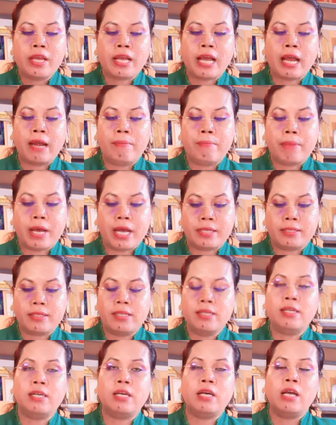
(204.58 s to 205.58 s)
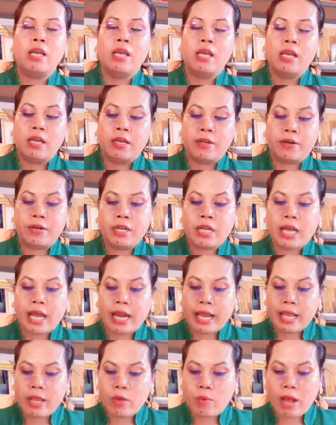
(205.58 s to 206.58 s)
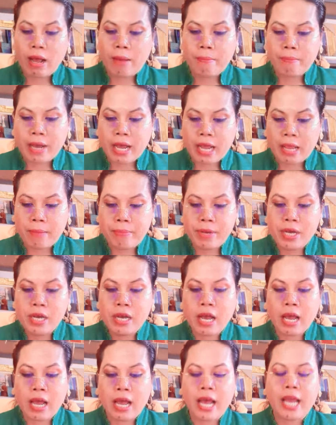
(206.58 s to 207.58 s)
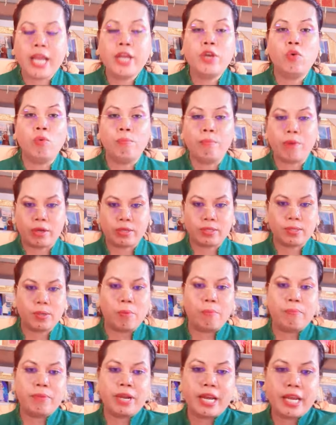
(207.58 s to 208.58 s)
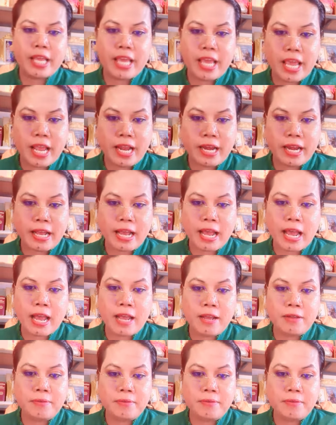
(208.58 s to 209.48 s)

กันมาสื่อ หรือการให้ความหมายเพื่อให้ดูเหมาะสมนั่นเองนะคะ